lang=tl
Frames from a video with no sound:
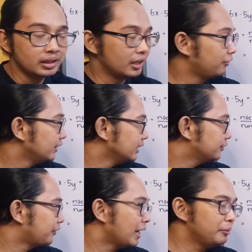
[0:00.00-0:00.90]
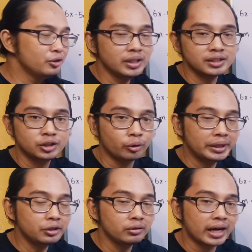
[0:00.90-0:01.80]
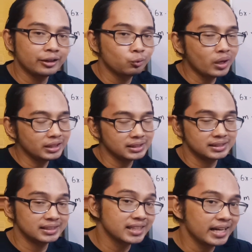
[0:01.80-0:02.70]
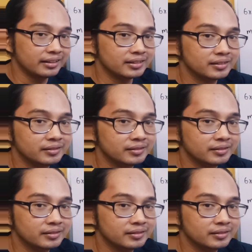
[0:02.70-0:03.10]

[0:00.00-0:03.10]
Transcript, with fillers: If it is 5 units going to right, what is the sign?